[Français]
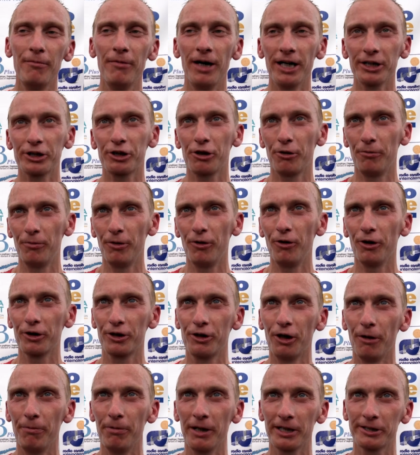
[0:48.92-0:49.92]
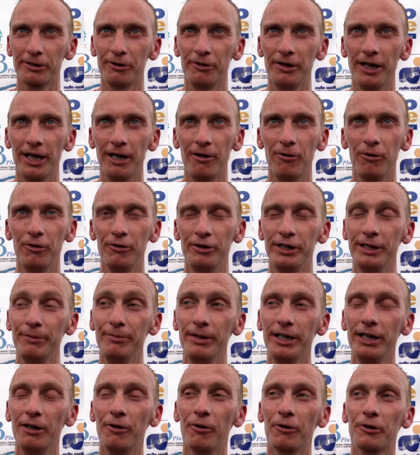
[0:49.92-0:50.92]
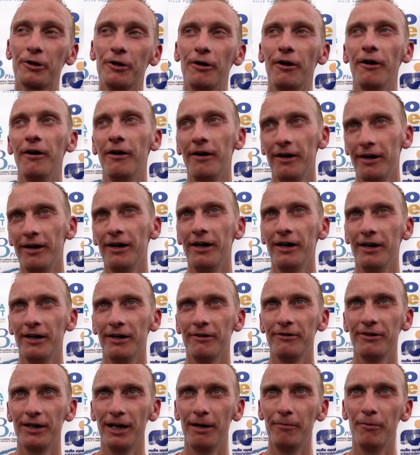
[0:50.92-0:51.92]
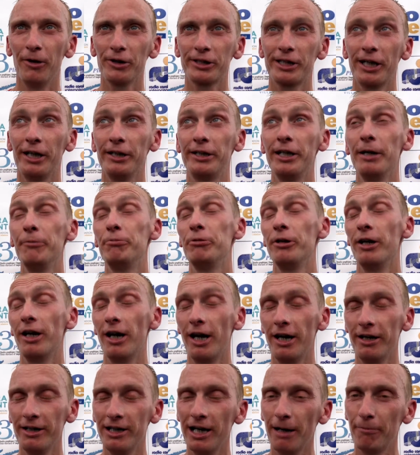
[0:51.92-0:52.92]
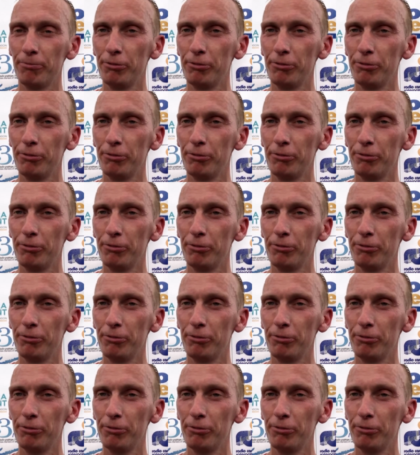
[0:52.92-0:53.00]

marche sur mon record personnel aux 10 000, donc finalement ça a été. Puis il a